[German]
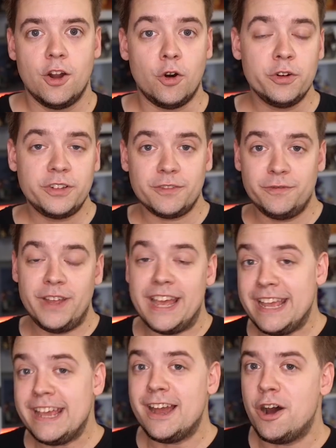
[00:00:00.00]
Und
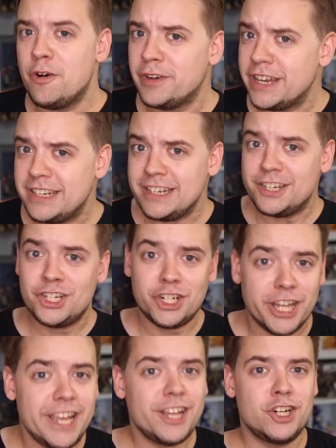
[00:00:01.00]
wer eher auf richtig
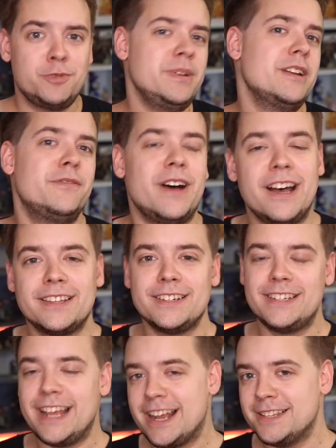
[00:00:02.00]
schräge Spiele
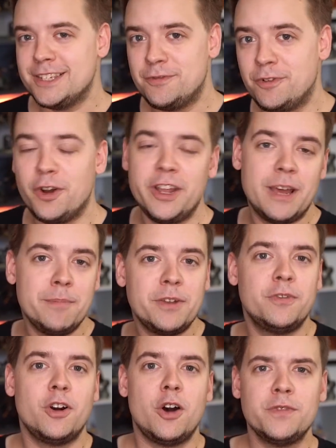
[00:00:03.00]
wartet, der kann sich freuen. Am
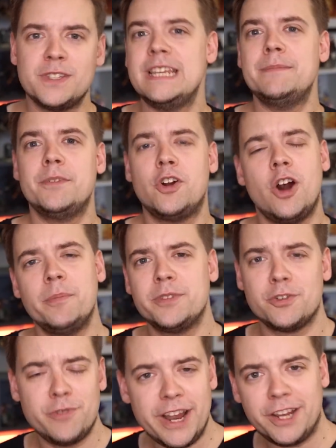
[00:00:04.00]
Mittwoch auf Steam
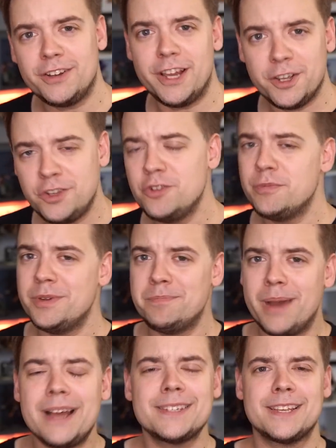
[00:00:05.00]
kommt Regular Human
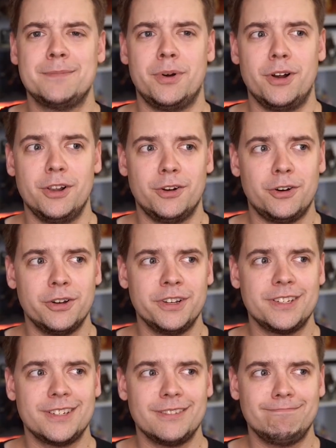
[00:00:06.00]
Basketball
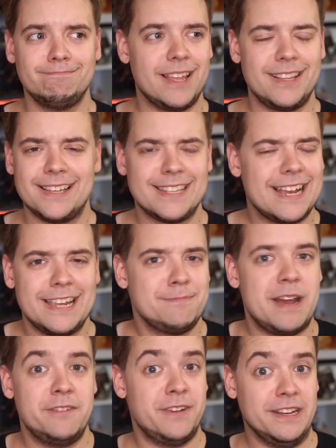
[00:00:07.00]
und da sage ich
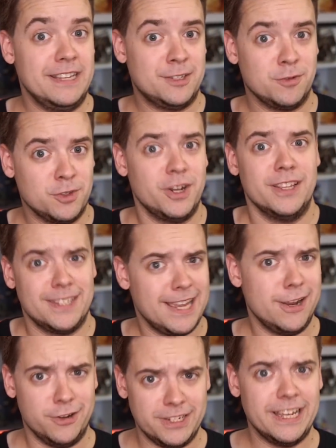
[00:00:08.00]
mal einfach nichts zu, sondern
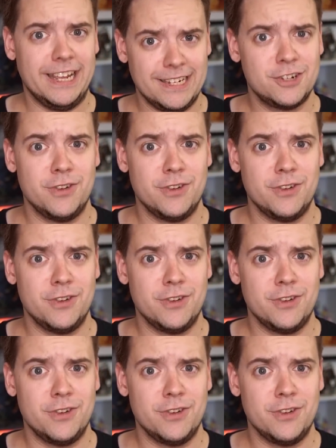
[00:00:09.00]
zeige euch direkt den